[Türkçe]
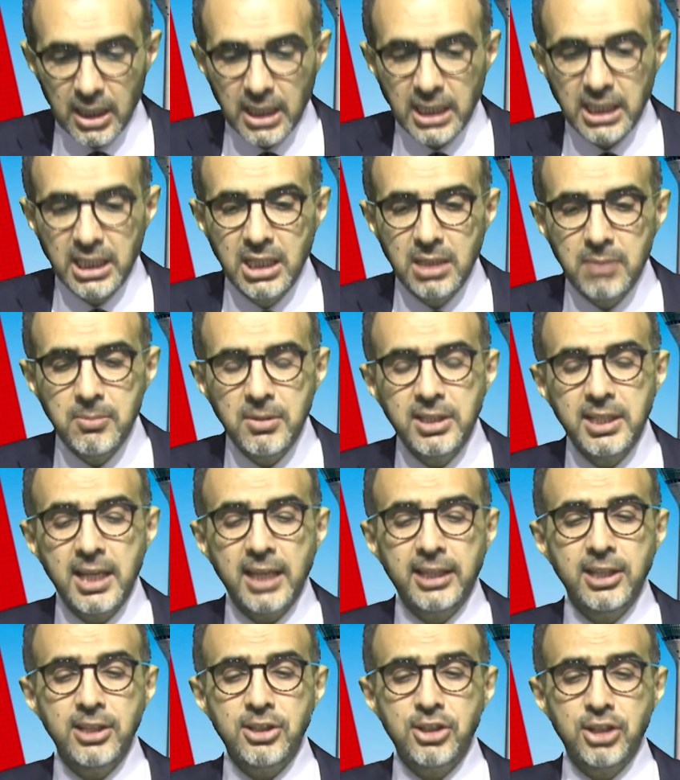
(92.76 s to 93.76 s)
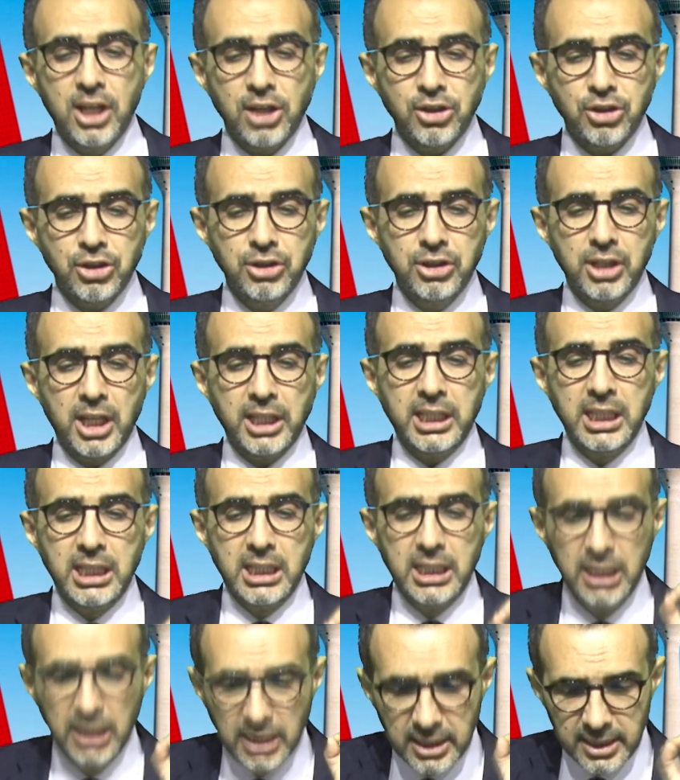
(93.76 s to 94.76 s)
28 yaşındaki
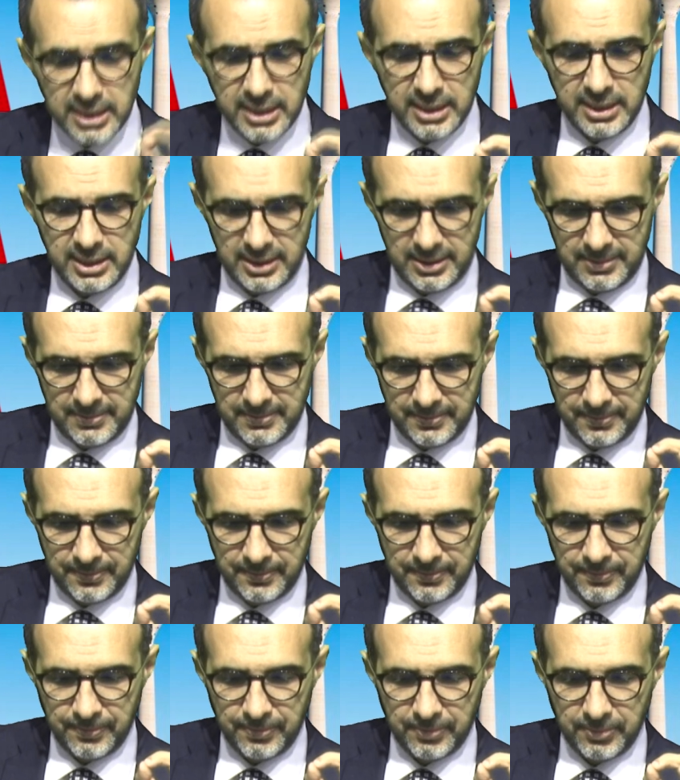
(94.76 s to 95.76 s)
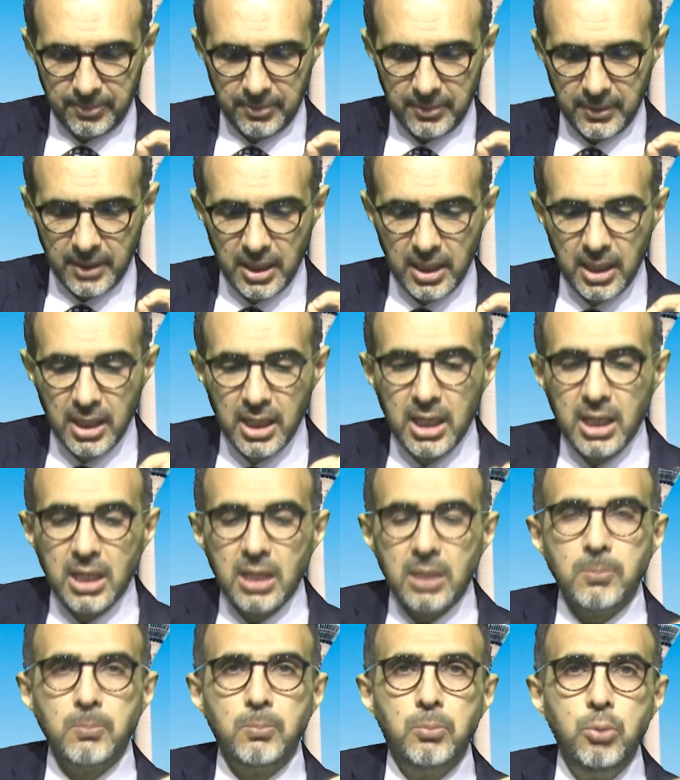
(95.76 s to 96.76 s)
hırsız
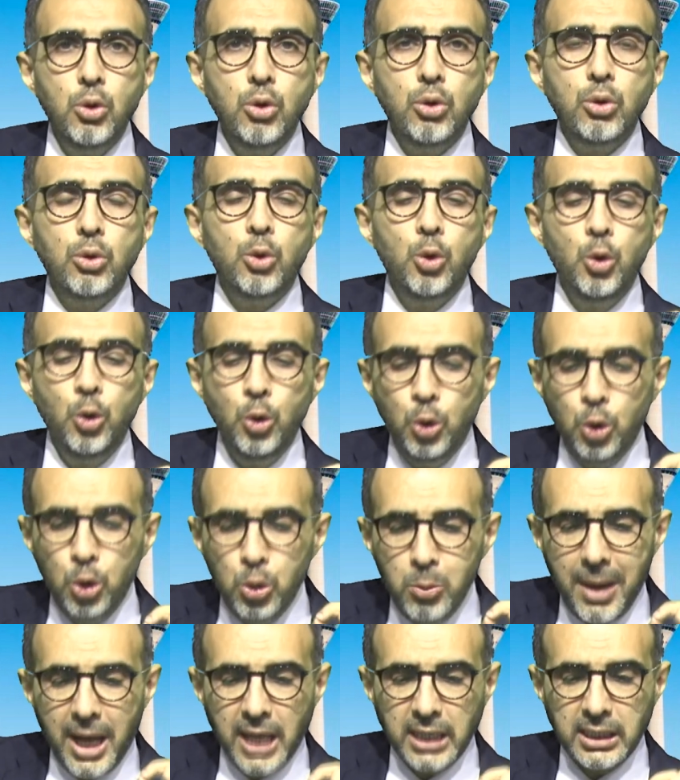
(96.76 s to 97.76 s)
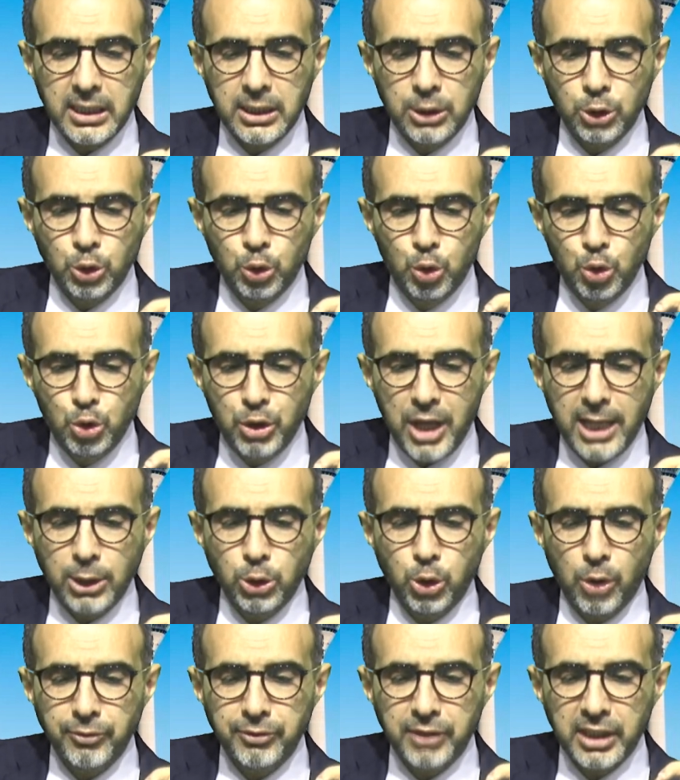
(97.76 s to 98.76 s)
bu ünlü markanın
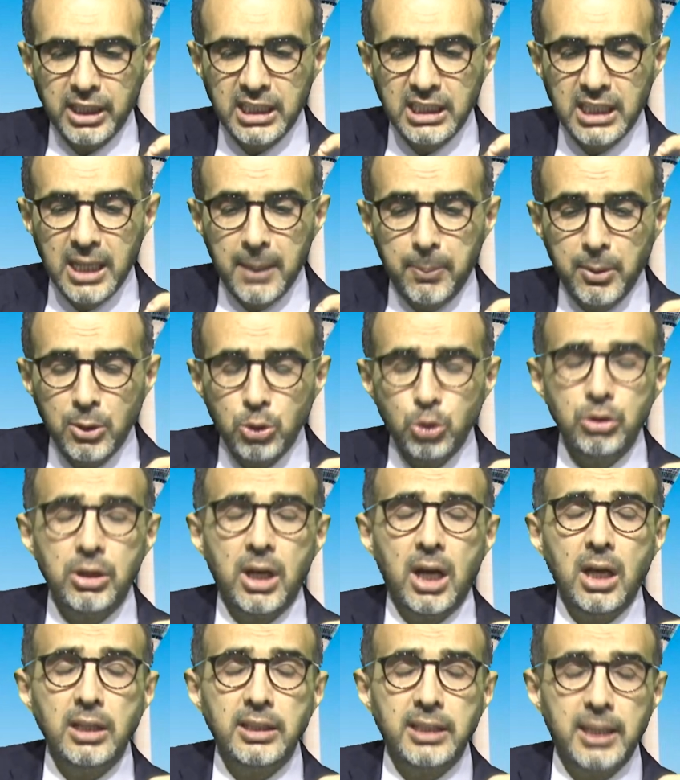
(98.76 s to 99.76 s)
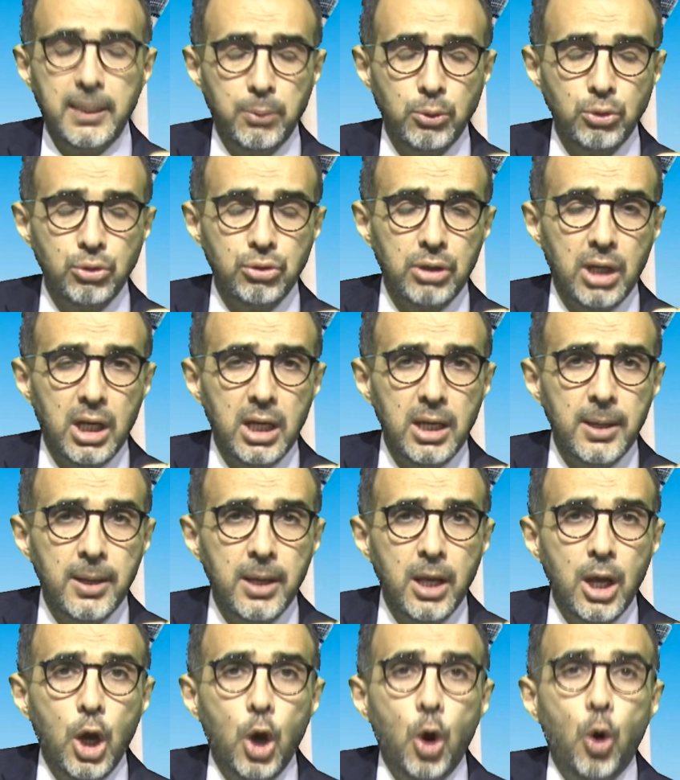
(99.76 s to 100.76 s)
Düsseldorf'taki deposuna deposuna
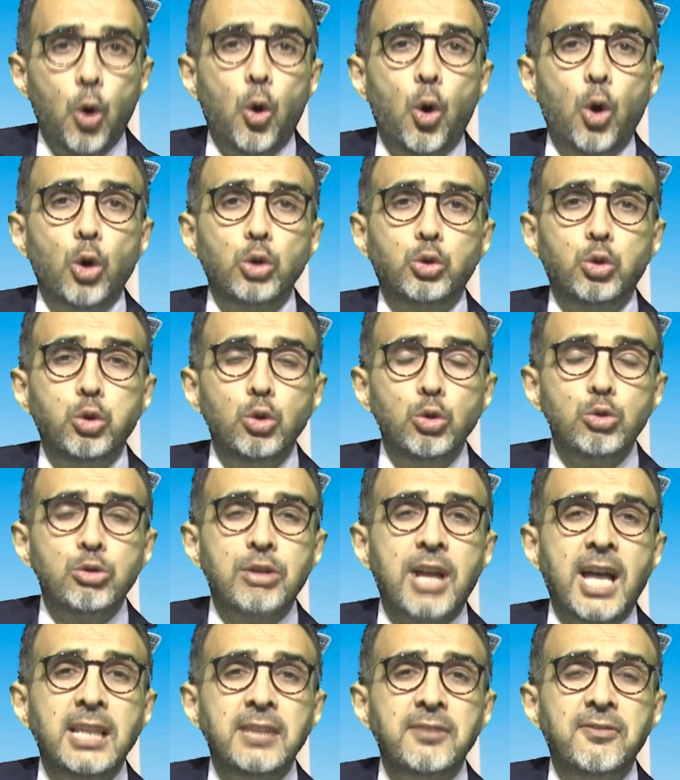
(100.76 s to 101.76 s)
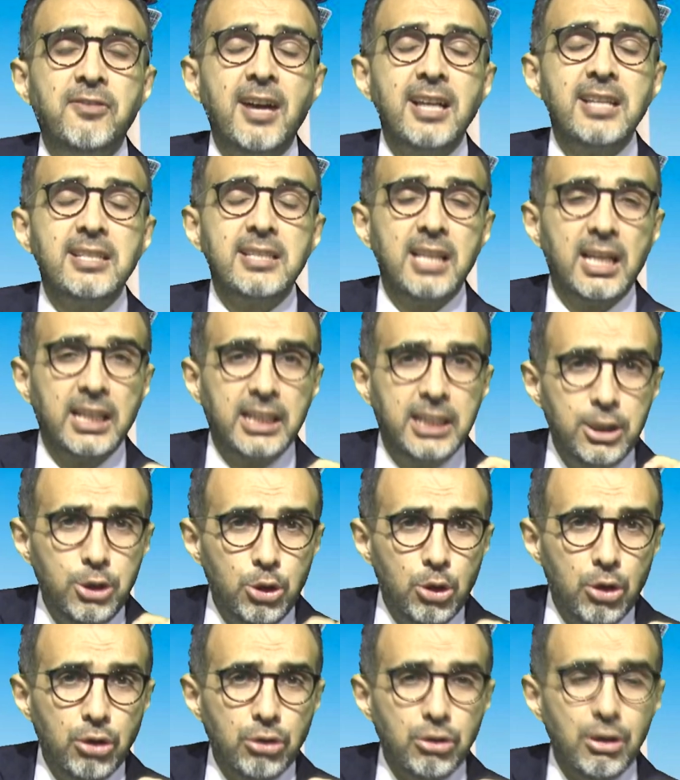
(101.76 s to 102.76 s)
30'dan fazla
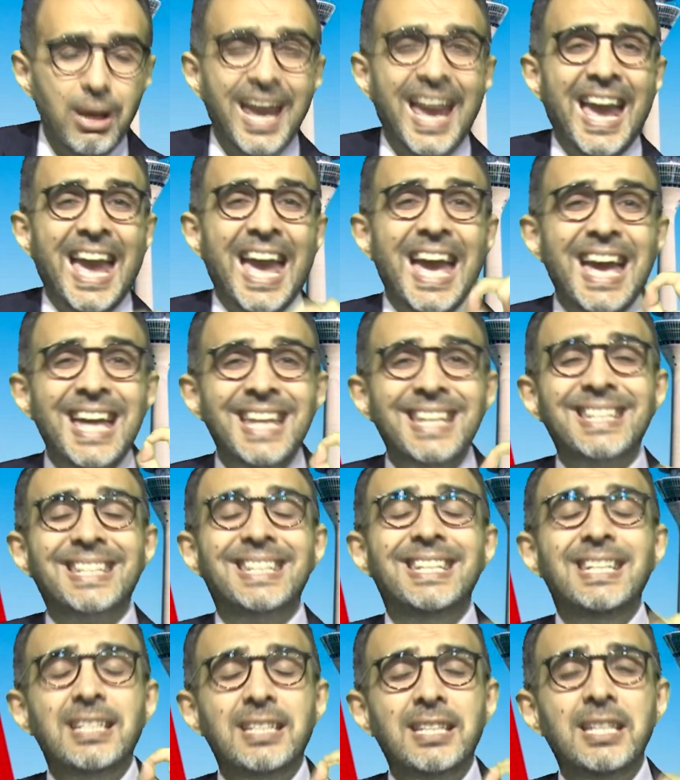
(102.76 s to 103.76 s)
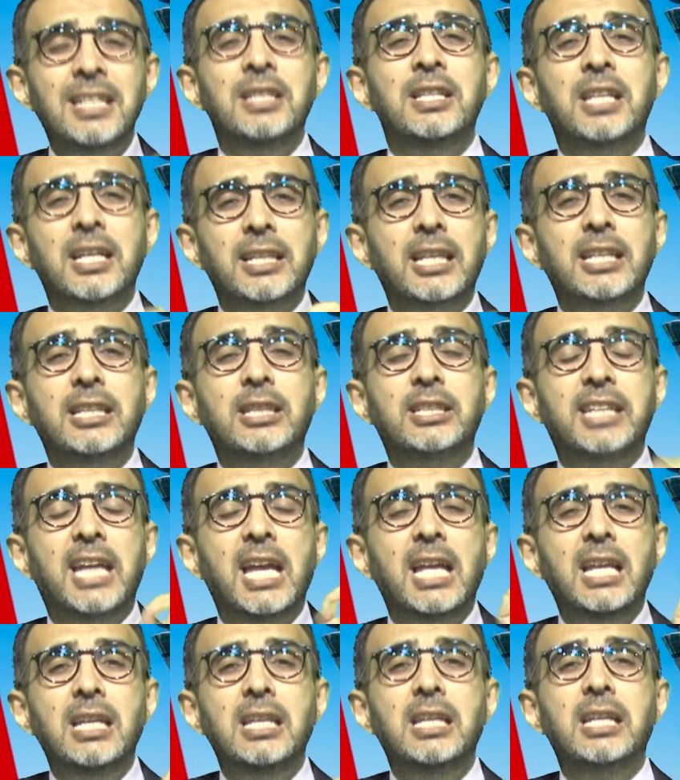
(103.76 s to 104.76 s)
giriyor. Her girdiğinde de
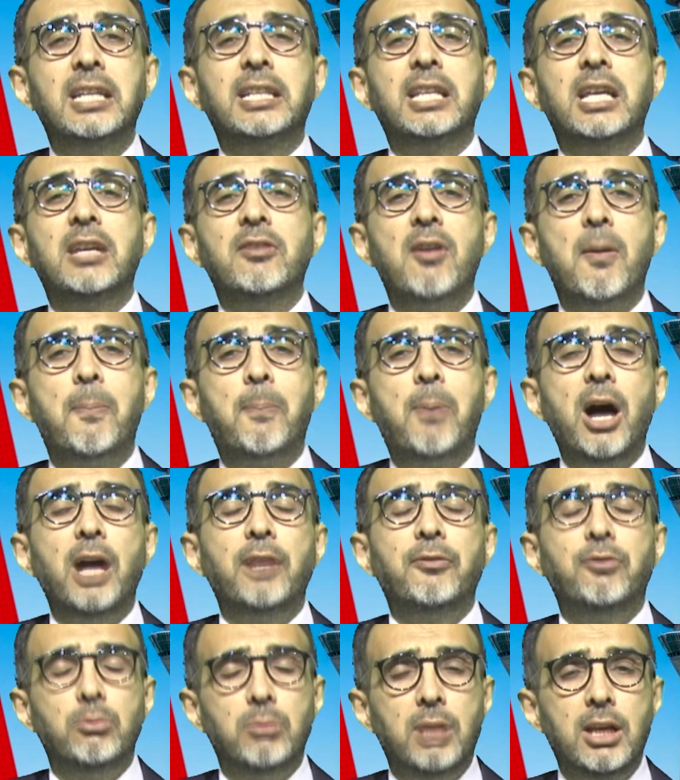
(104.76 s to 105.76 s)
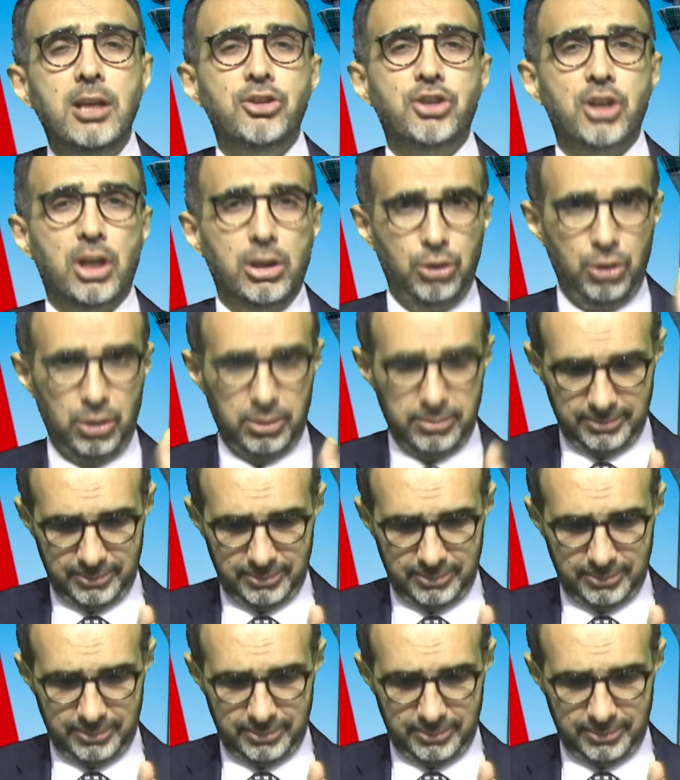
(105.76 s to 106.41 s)
gelinlikleri ve parfümleri çalıyor.